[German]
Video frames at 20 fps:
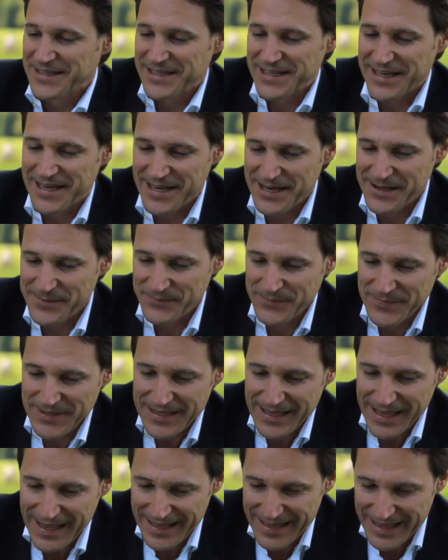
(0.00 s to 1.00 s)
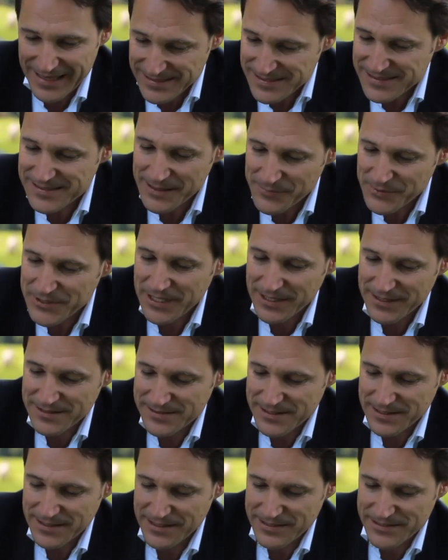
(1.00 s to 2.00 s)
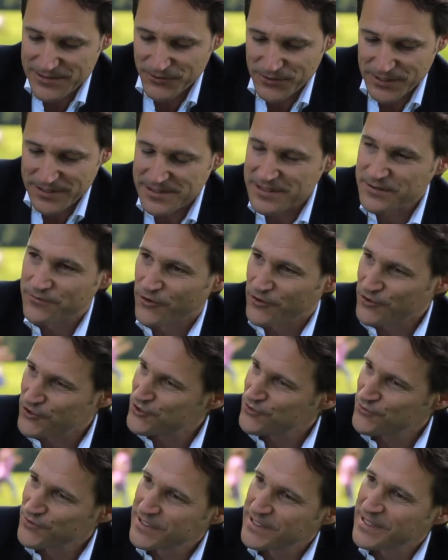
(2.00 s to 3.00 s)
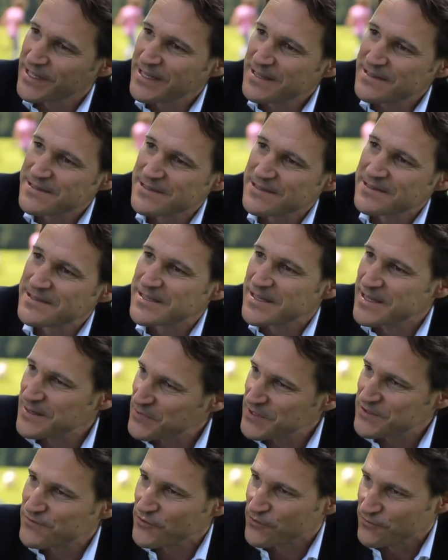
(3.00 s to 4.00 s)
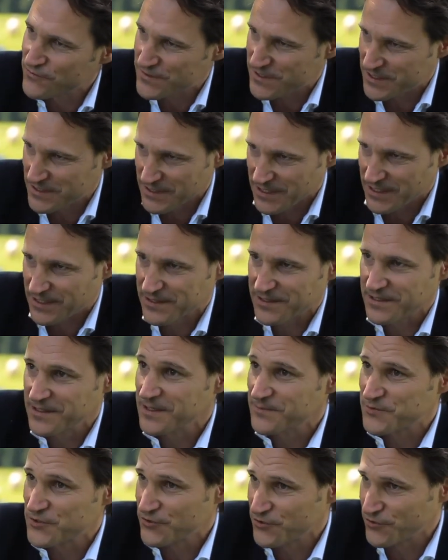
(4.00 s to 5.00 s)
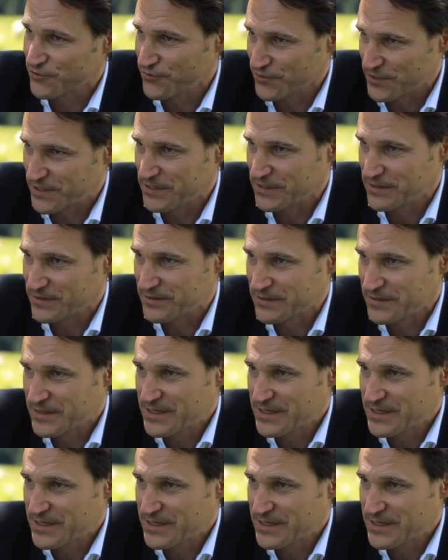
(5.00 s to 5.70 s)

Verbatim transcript: Ähm, es ist aber tatsächlich so, dass die Forschung in den letzten 10 bis 15 Jahren in der Psychologie